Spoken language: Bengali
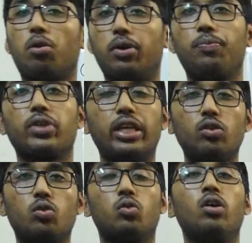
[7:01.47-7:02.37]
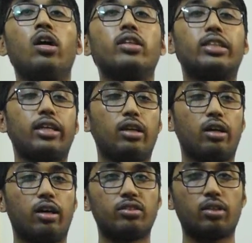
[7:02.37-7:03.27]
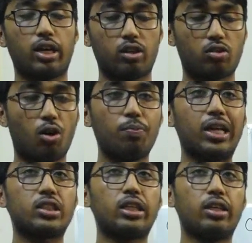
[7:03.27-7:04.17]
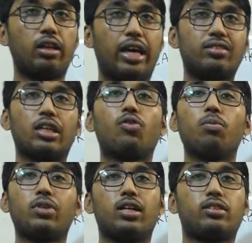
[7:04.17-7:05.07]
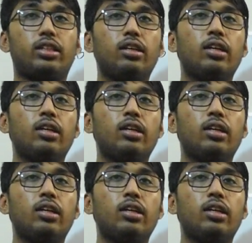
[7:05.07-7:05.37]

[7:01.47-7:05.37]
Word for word: হবে কিন্তু যে কমপ্লেক্স যে এস্টার ফর্মটা আছে